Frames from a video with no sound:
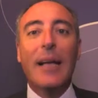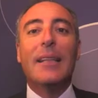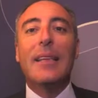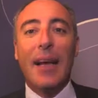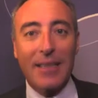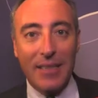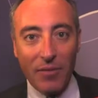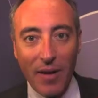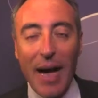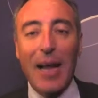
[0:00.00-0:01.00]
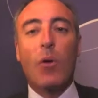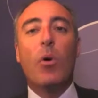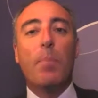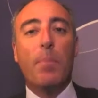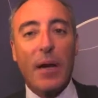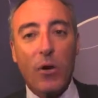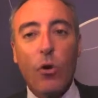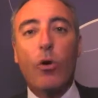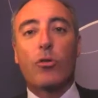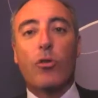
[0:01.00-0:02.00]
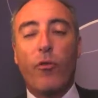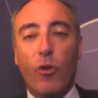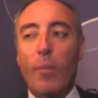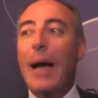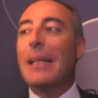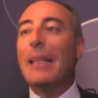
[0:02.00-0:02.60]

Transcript: di attivare quel percorso formale